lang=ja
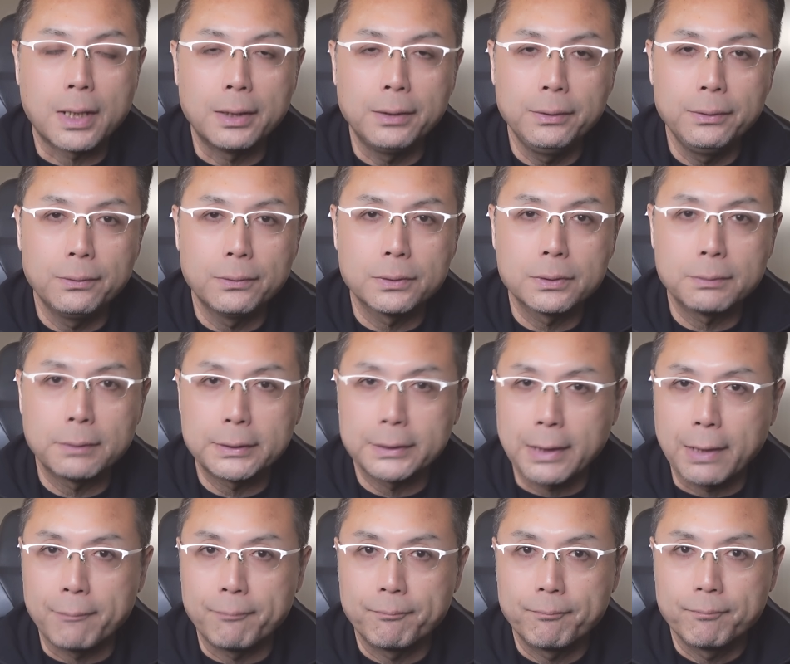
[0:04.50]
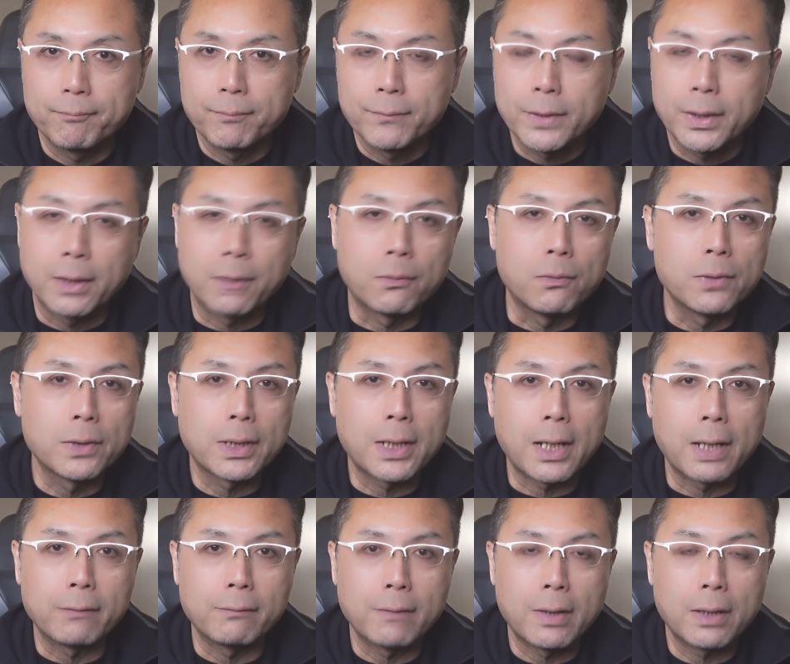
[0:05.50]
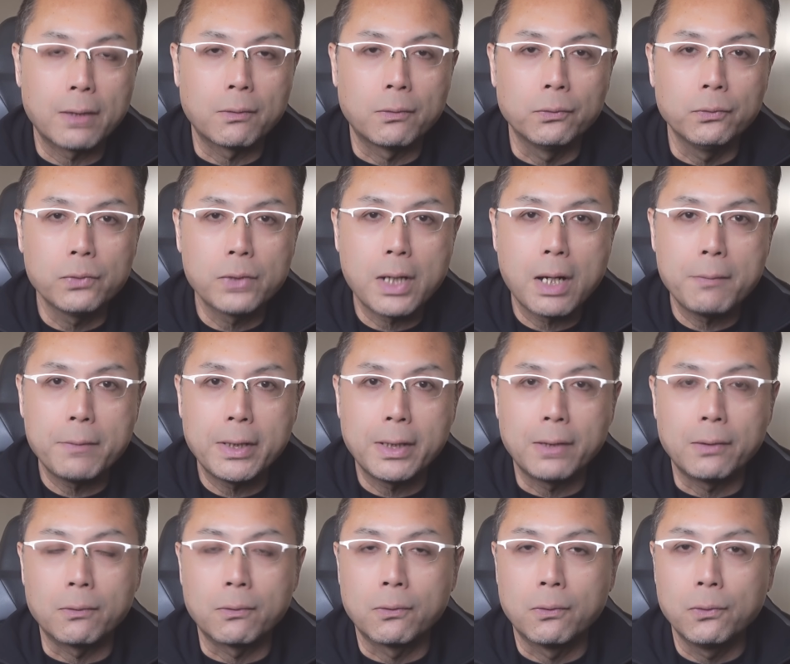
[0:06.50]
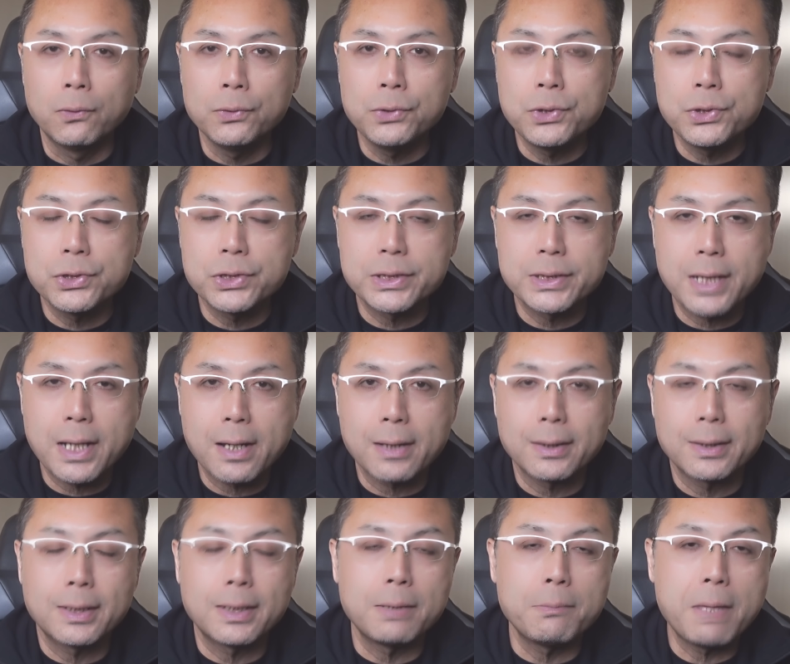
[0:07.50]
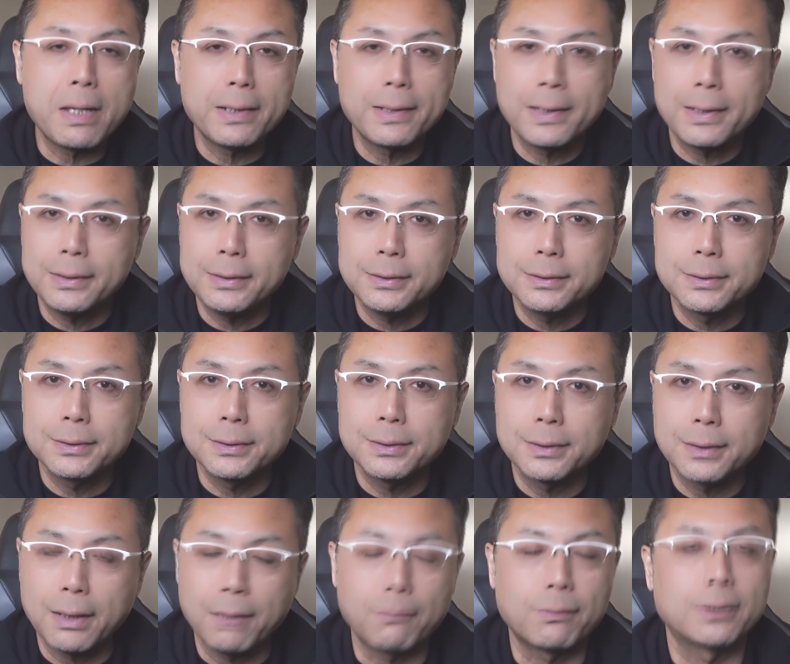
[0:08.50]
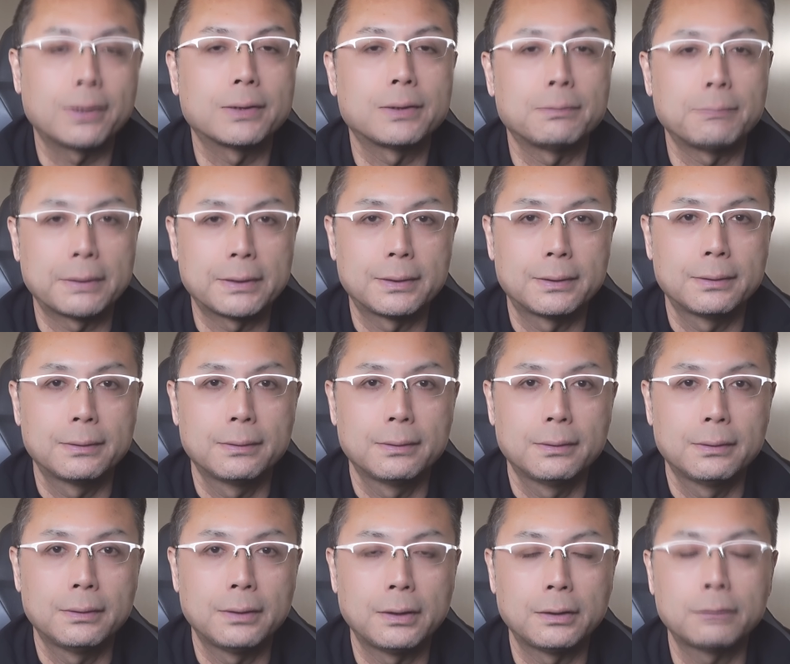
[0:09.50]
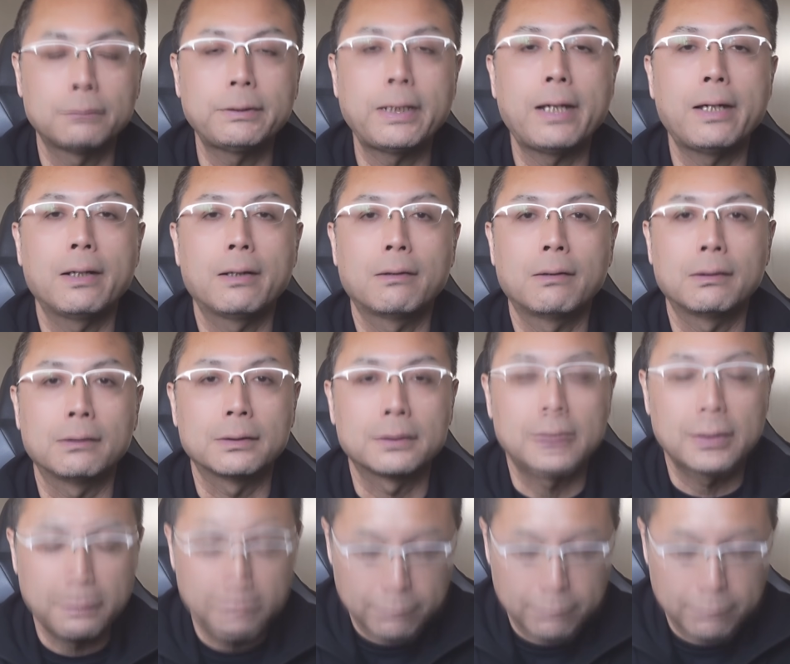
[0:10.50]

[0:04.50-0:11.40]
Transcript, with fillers: 完了しました。今回はこのカメラを購入した決め手についてお話しします。ということでご覧くださ